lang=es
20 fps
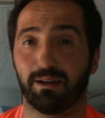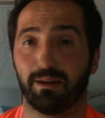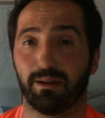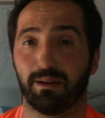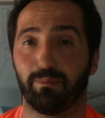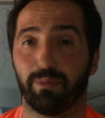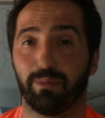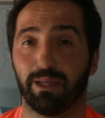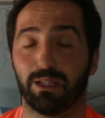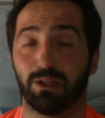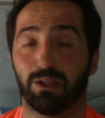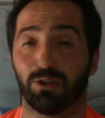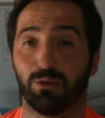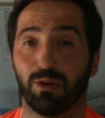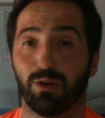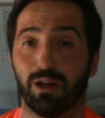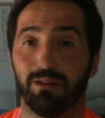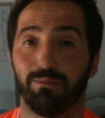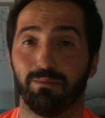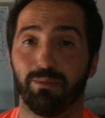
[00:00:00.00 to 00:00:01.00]
respecto
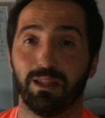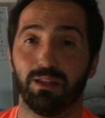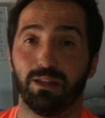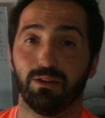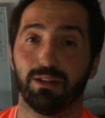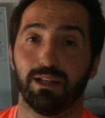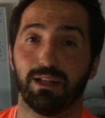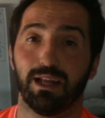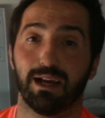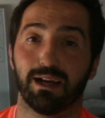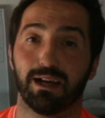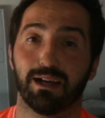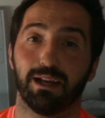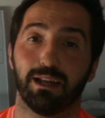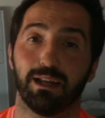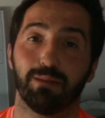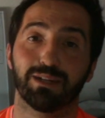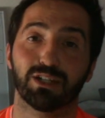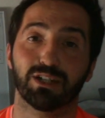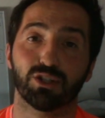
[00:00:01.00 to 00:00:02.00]
al vídeo de las
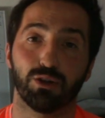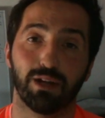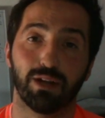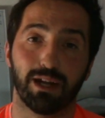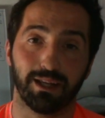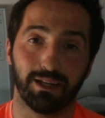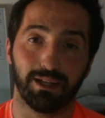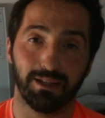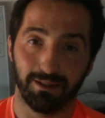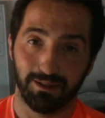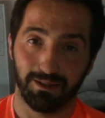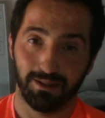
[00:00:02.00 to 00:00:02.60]
cremas solares